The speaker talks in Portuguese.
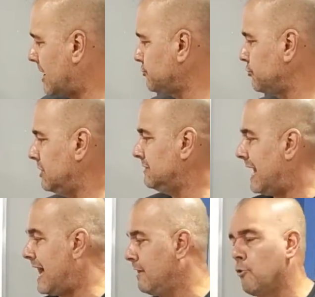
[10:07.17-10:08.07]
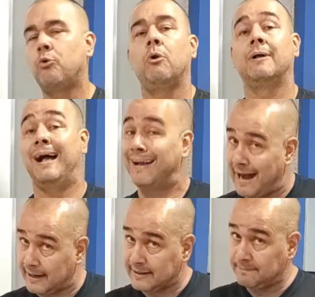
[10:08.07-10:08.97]
eu acho que dá, eu vou colocar
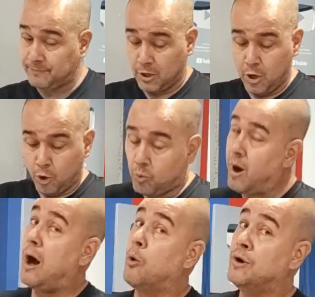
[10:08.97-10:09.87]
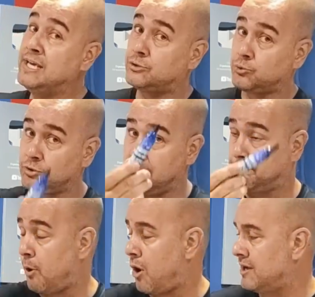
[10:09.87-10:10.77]
carga. Qual o risco que
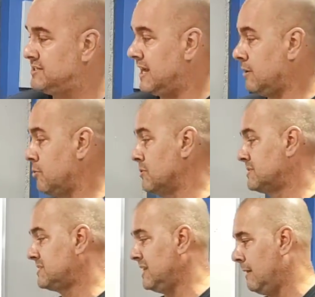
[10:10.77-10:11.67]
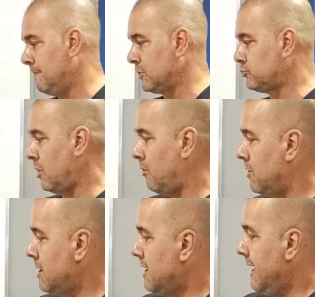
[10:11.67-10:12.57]
pode acontecer,
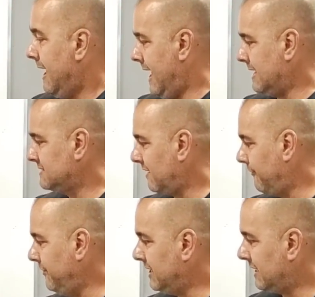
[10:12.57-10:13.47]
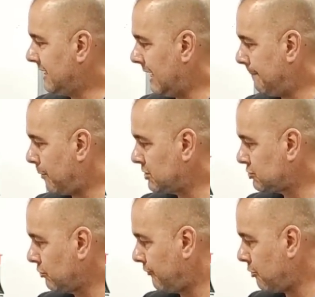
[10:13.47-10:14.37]
pessoal? Essa viga aqui ela pode
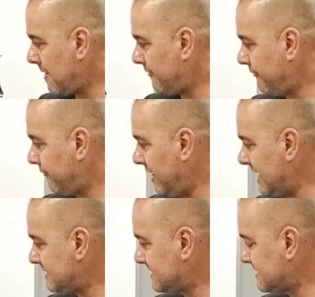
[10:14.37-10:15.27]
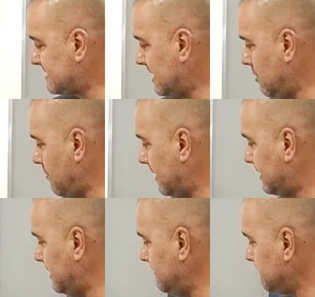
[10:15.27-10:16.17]
sofrer uma flexão
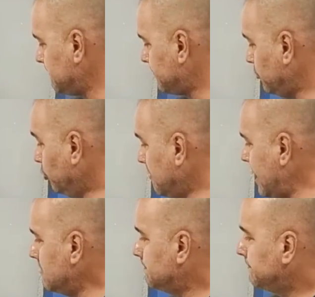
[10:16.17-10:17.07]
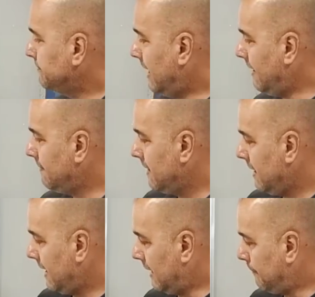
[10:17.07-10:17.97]
aqui no meio, né?
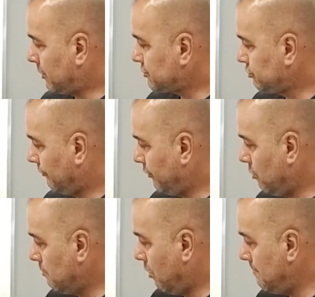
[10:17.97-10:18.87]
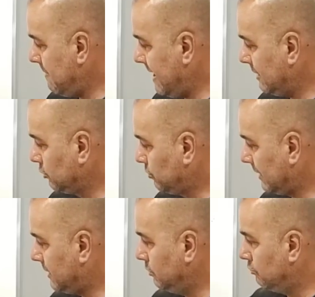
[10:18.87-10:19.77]
Ela pode sofrer um momento
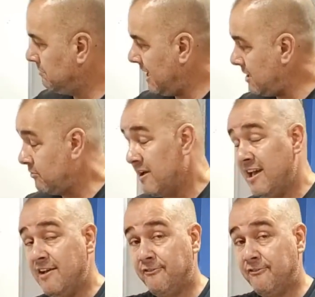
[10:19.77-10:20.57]
aqui no meio,